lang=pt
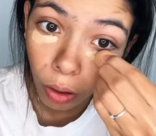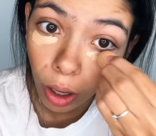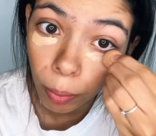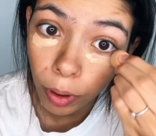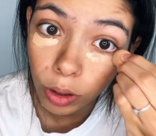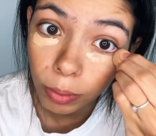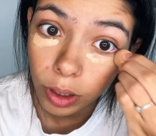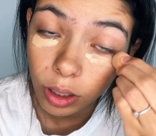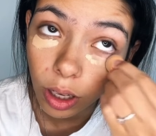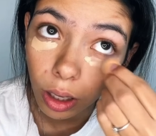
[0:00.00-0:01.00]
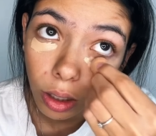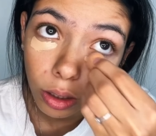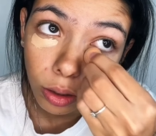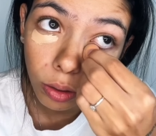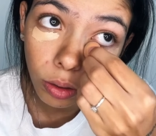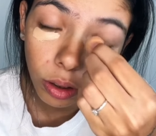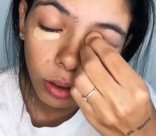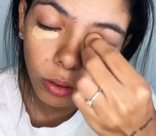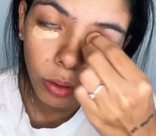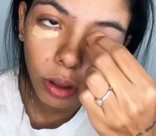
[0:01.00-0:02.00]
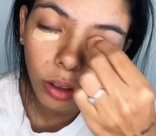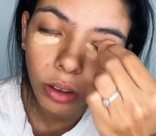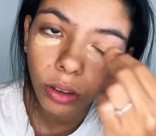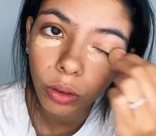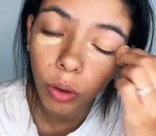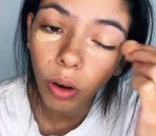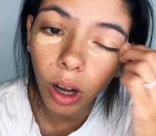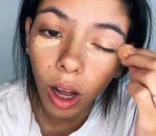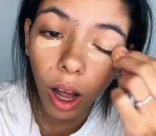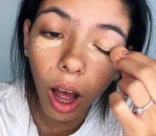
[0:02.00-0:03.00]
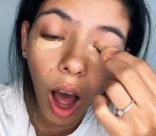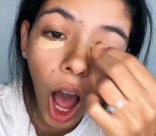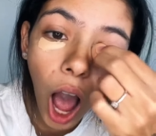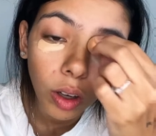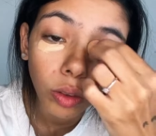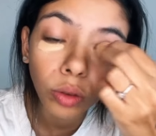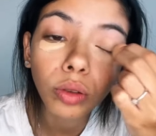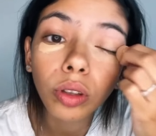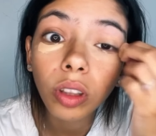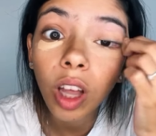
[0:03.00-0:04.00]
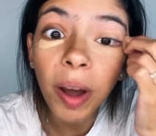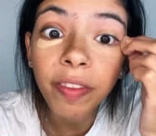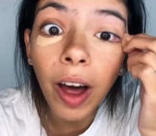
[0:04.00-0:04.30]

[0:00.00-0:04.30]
Alguém pode me dizer se o conteúdo... O, ah! Não tô conseguindo nem mais